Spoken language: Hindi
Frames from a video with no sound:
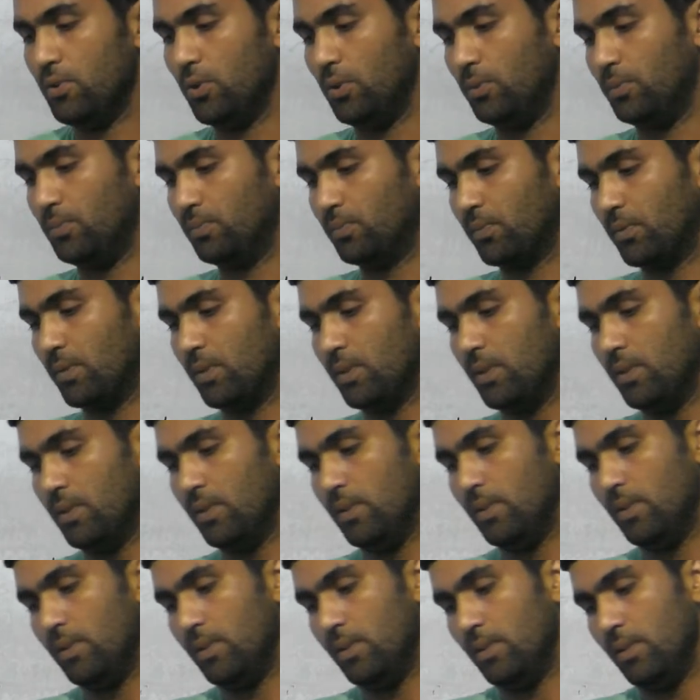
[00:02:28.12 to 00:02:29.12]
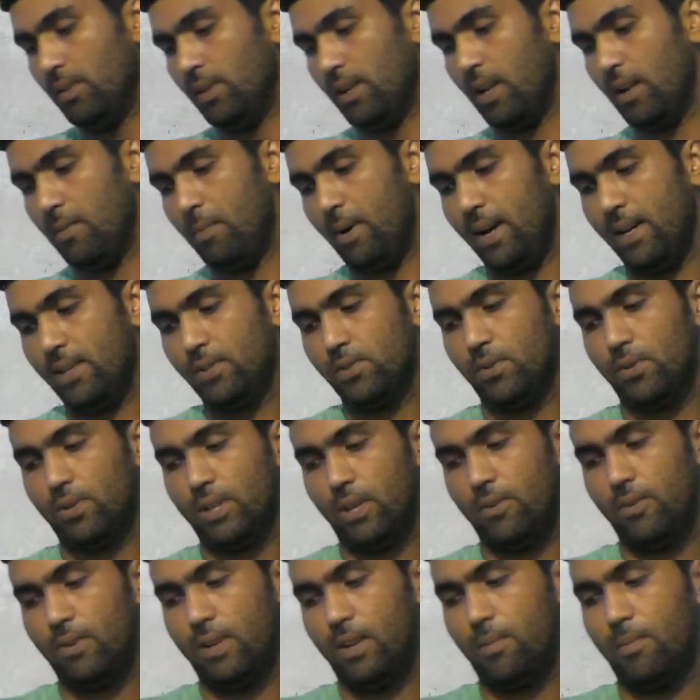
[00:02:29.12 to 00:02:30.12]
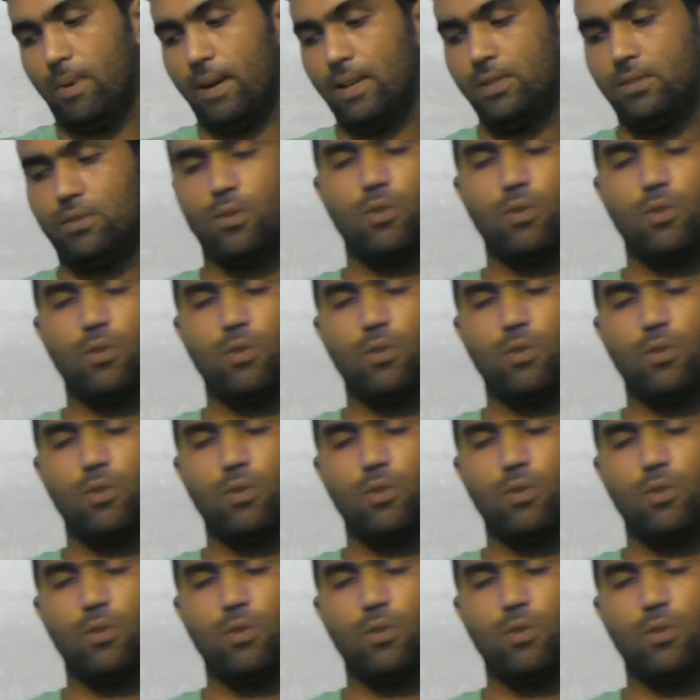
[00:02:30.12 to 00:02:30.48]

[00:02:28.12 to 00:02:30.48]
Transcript: जो टर्बाइन होते हैं उन टर्बाइन